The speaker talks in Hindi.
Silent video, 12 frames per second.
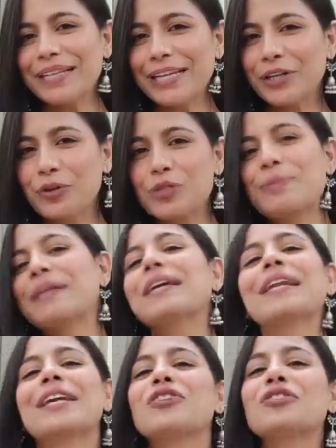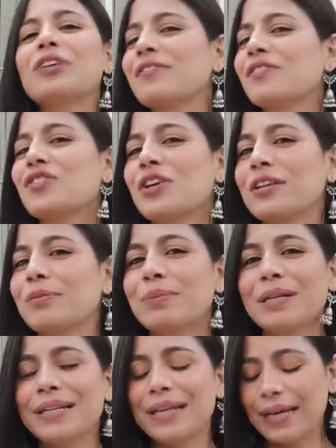देख रही हूँ इस बार कलेक्शन काफी ज्यादा
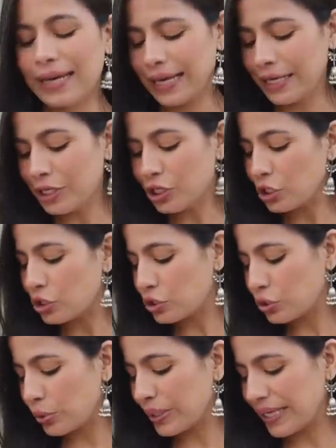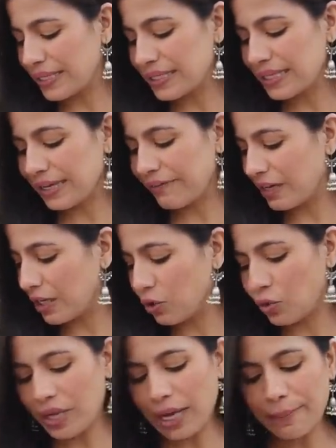बढ़िया है सो so, यस yes, ये वाला
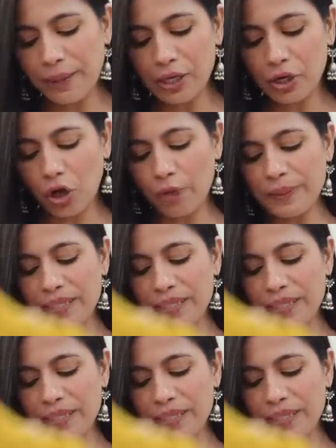हो गया आपका टॉप